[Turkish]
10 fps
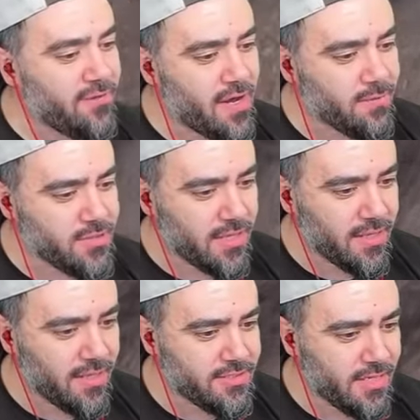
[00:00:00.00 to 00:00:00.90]
varmış
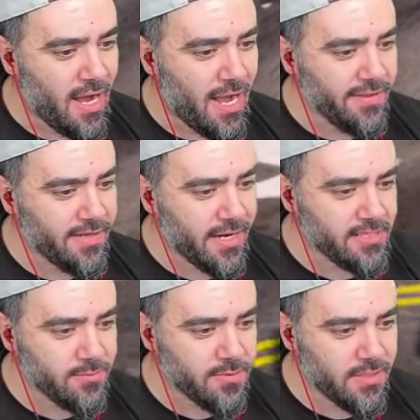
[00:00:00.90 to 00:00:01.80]
arkadaşlar. Aldık
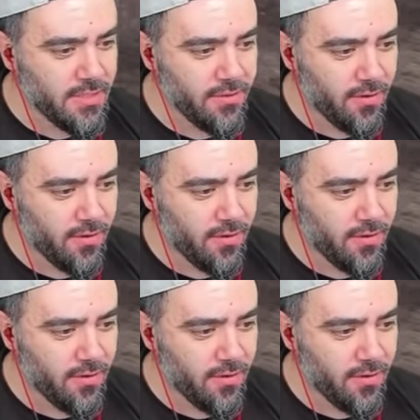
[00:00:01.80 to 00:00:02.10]
aracımızı. Ne